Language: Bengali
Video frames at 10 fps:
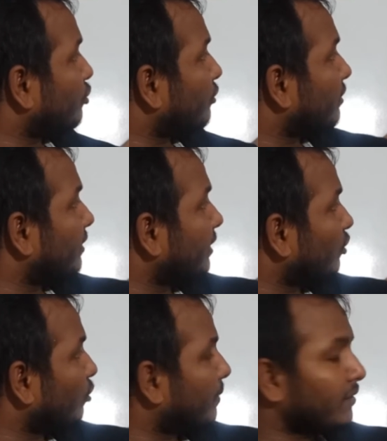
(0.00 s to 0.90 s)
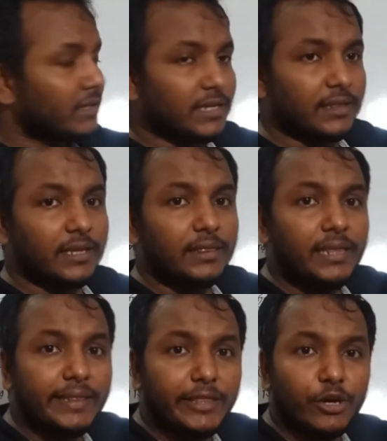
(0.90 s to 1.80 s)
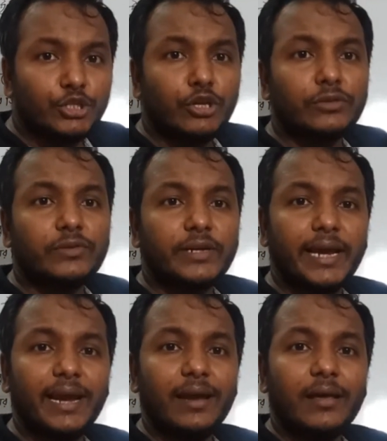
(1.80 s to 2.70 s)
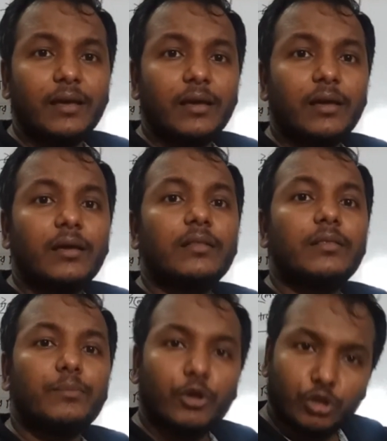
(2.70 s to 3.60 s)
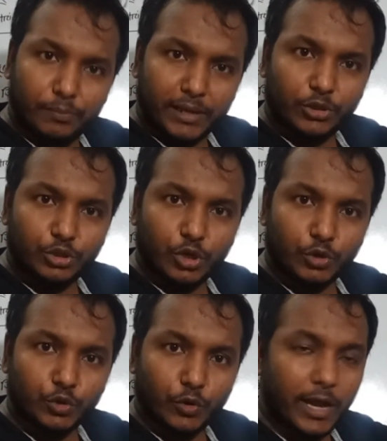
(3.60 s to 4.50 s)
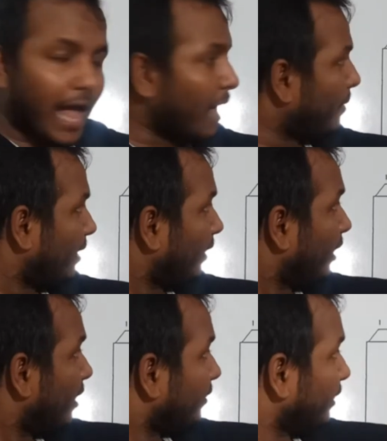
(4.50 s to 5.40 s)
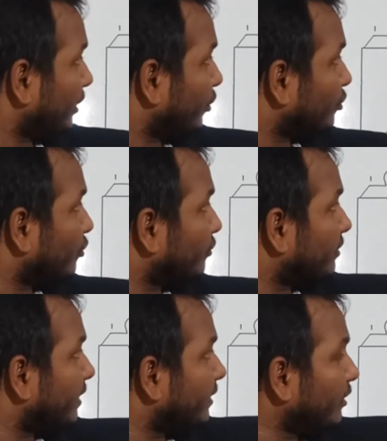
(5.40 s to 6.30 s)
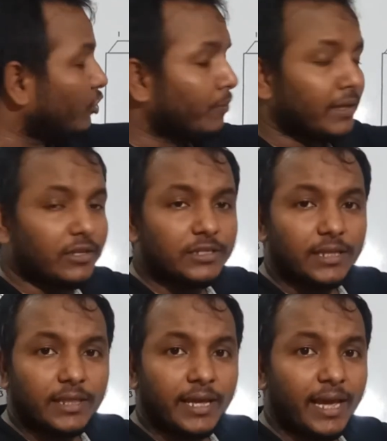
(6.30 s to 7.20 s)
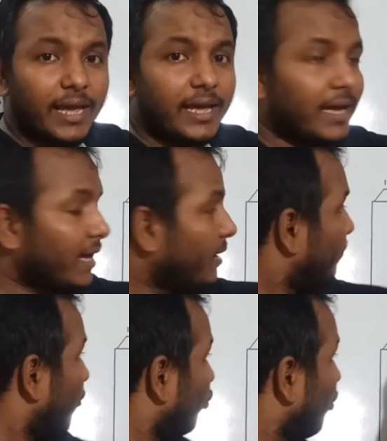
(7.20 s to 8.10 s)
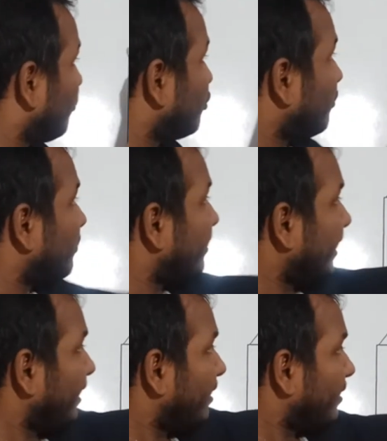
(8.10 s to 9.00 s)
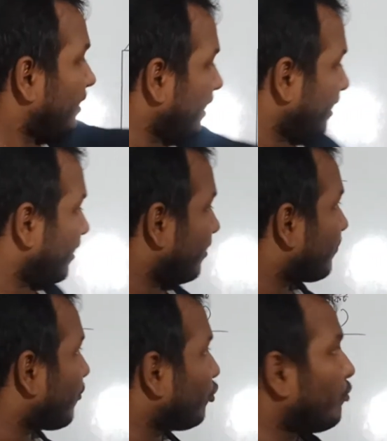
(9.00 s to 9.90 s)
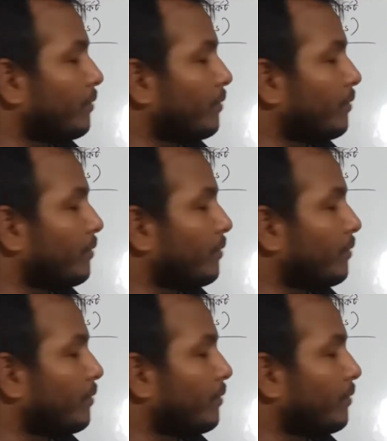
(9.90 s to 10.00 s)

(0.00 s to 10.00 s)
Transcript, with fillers: যন্ত্রের দ্বিতীয় প্রান্তের সাথে তৃতীয় যন্ত্রের প্রথম প্রান্ত সংযোগ আবার তৃতীয় যন্ত্রের দ্বিতীয় প্রান্তের সাথে প্রথম যন্ত্রের কি প্রথম